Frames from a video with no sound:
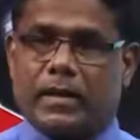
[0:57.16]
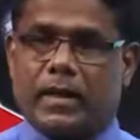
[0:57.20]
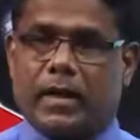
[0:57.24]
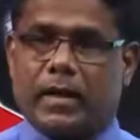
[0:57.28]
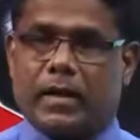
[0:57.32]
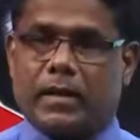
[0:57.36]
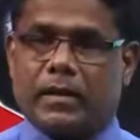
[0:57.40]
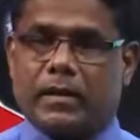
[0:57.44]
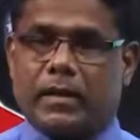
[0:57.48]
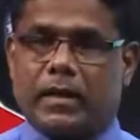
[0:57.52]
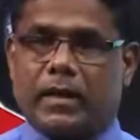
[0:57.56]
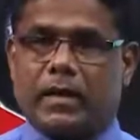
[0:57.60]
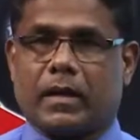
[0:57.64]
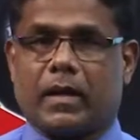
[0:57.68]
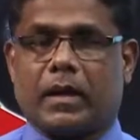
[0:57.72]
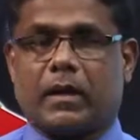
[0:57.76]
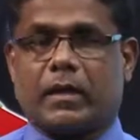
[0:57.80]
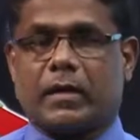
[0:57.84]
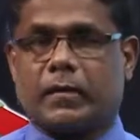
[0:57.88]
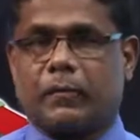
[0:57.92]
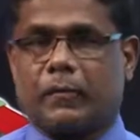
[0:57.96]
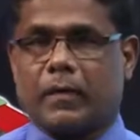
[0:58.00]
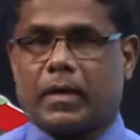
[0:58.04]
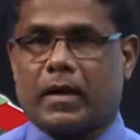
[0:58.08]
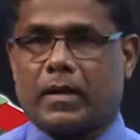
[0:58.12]
நடந்த
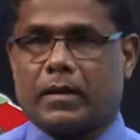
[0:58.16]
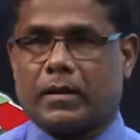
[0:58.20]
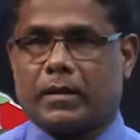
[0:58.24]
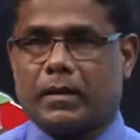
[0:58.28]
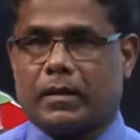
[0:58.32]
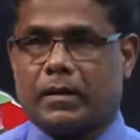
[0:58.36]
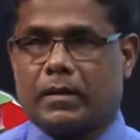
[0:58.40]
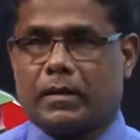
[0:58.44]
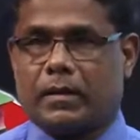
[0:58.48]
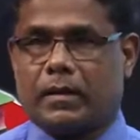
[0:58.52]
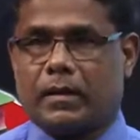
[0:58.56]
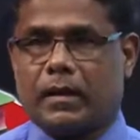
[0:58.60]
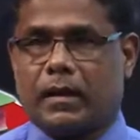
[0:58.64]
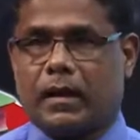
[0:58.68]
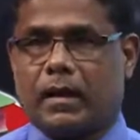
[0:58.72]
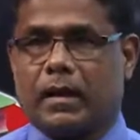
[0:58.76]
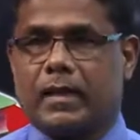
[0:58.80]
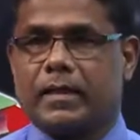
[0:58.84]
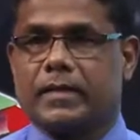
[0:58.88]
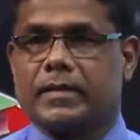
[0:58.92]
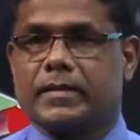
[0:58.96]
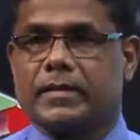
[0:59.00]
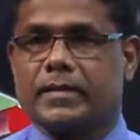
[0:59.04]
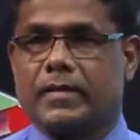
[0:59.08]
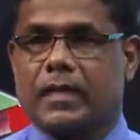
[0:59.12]
ஹலீஃபாக்கள்
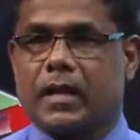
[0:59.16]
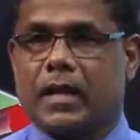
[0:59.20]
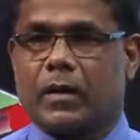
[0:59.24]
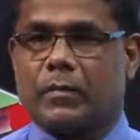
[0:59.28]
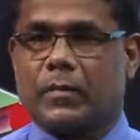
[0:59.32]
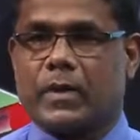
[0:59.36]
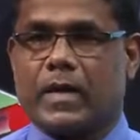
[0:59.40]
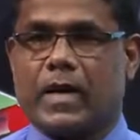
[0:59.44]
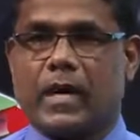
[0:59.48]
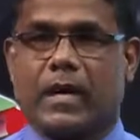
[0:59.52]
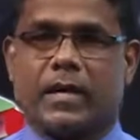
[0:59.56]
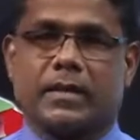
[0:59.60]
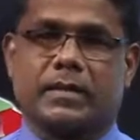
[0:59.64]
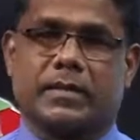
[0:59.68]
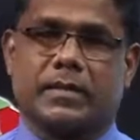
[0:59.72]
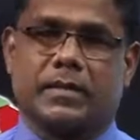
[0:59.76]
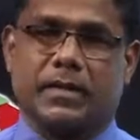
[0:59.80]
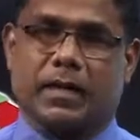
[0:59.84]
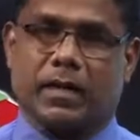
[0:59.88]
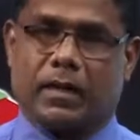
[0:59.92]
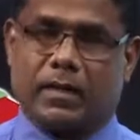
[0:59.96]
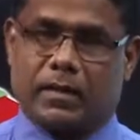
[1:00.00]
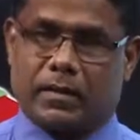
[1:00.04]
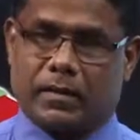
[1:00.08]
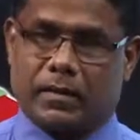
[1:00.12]
அல்லது இஸ்லாமிய
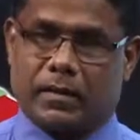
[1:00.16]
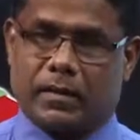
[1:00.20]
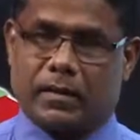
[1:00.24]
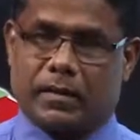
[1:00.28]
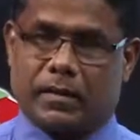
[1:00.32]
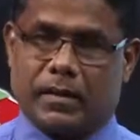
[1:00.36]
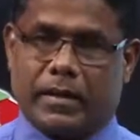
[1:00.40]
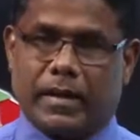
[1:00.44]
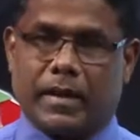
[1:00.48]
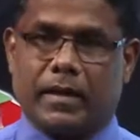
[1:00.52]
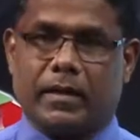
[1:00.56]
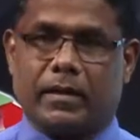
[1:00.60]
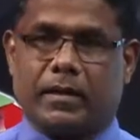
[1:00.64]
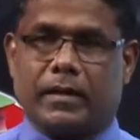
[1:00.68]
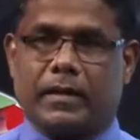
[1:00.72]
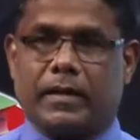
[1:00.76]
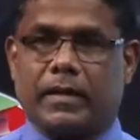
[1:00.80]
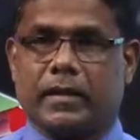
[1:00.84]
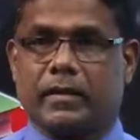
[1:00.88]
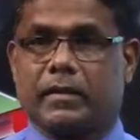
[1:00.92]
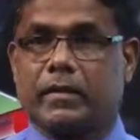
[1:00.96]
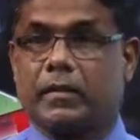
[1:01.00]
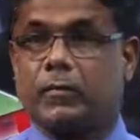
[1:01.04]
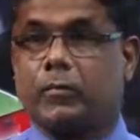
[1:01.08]
ஆட்சியாளர்கள் என்று இதற்கு